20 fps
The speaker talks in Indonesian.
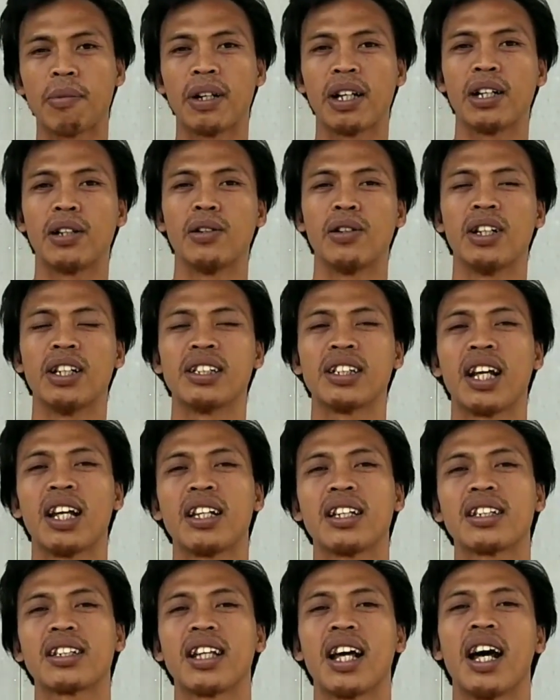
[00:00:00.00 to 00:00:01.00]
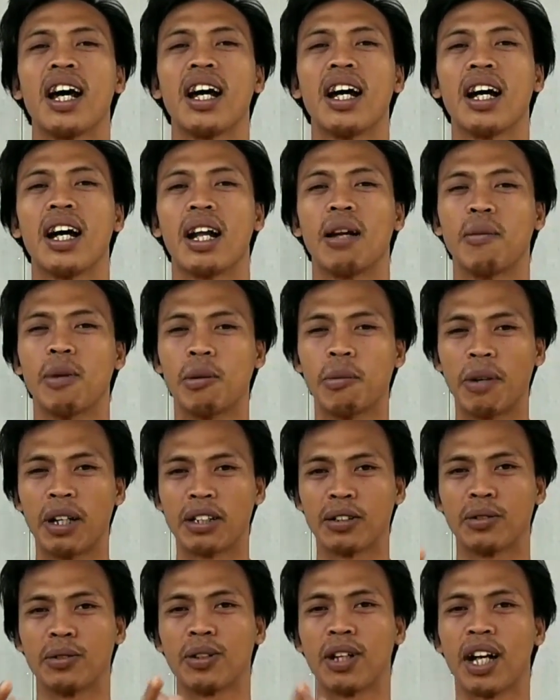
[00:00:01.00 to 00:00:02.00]
penulisan tanggal
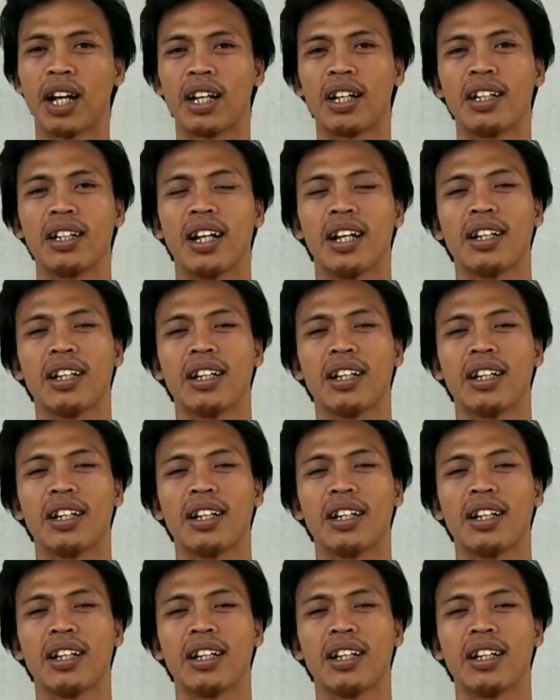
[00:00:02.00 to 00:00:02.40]
memasukkan